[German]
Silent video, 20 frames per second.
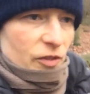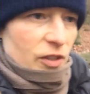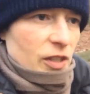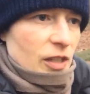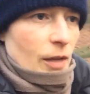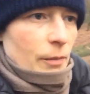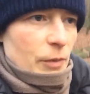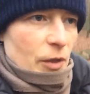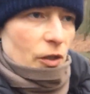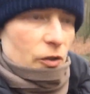
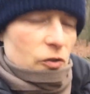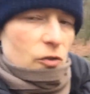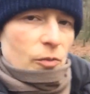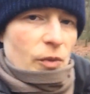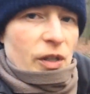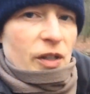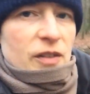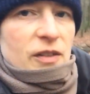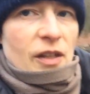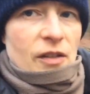Ich habe ja auch schon
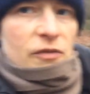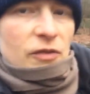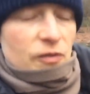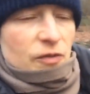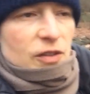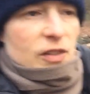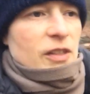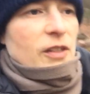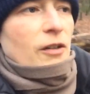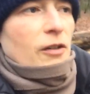mal gesagt, wir
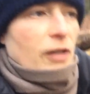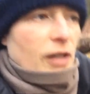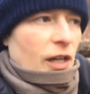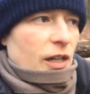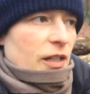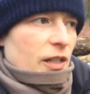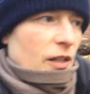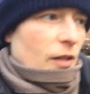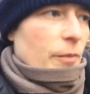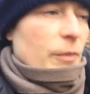wissen ja auch gar
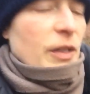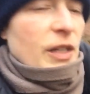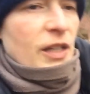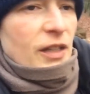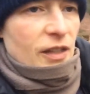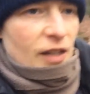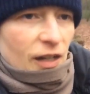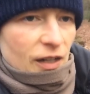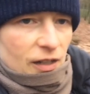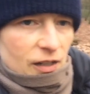nicht, ob die
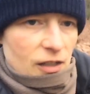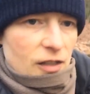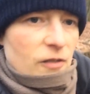Gedanken,